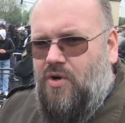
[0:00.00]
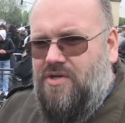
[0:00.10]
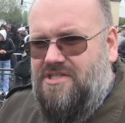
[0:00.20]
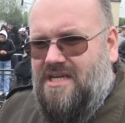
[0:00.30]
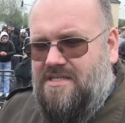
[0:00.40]

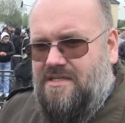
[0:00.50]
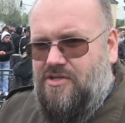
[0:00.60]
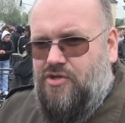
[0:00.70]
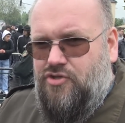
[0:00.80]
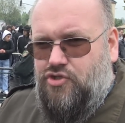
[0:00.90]
Und ich
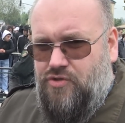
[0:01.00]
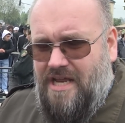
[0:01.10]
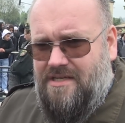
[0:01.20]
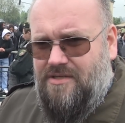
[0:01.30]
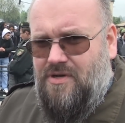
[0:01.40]
hatte
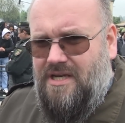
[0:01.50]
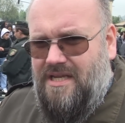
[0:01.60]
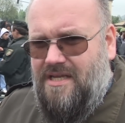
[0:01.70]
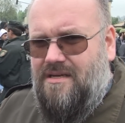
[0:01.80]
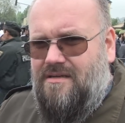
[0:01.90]

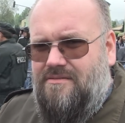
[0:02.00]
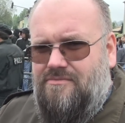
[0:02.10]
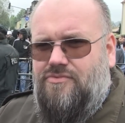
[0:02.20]
Studentenkollegen